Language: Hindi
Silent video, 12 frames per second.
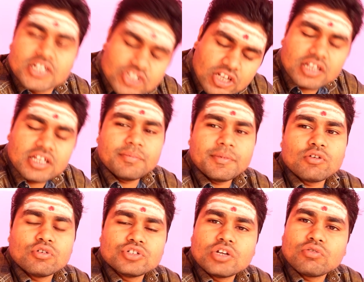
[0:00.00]
इसलिए
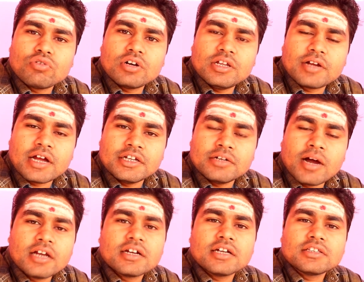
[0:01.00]
मैं गोचर कुंडली का
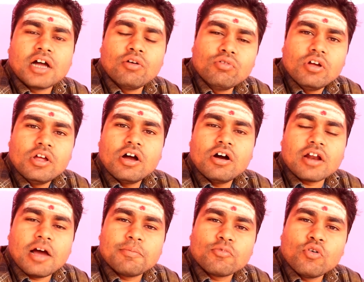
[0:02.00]
निर्माण करता हूं
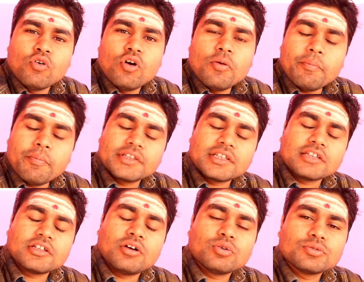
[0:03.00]
और आपको
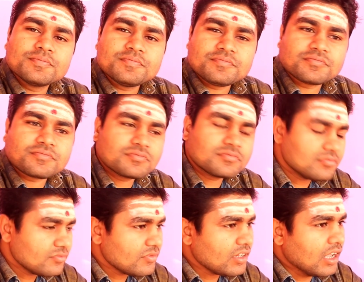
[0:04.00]
बताता हूं
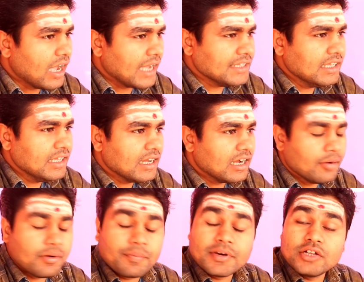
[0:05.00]
आइए
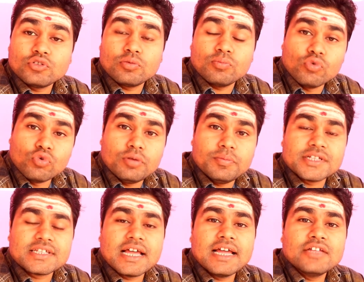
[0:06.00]
अब अपना जो मूल
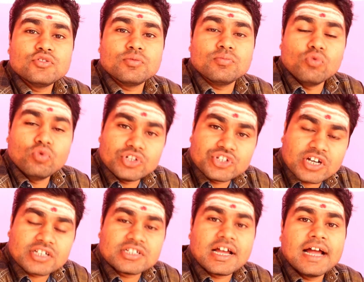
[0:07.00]
विषय है जो मूल
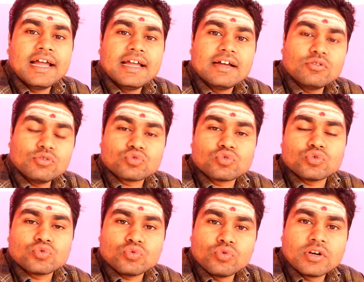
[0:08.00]
चर्चा है उसको
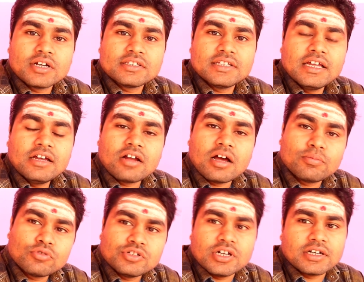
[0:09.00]
शुरू करते हैं और
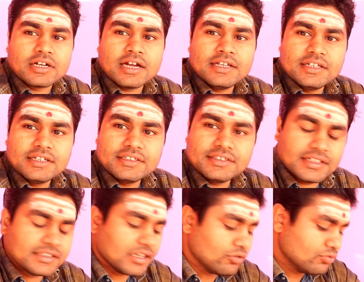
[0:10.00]
आपको जानकारी
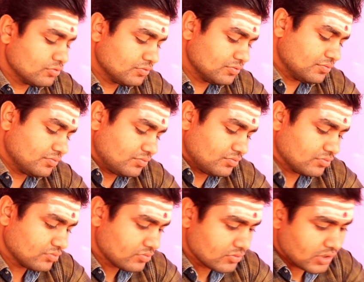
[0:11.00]
देता
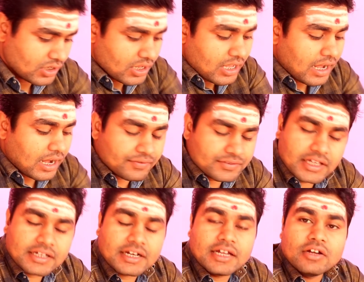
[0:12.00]
हूं आप
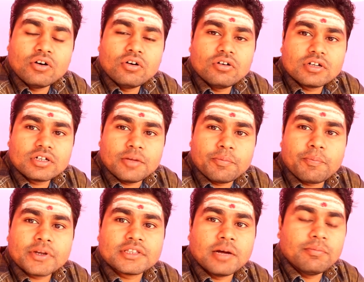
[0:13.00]
देख रहे हो के
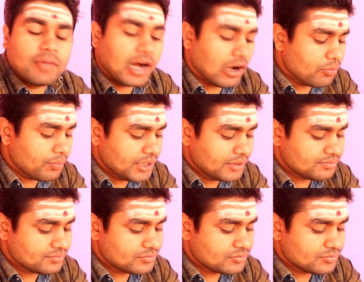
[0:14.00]
प्रथम भाव में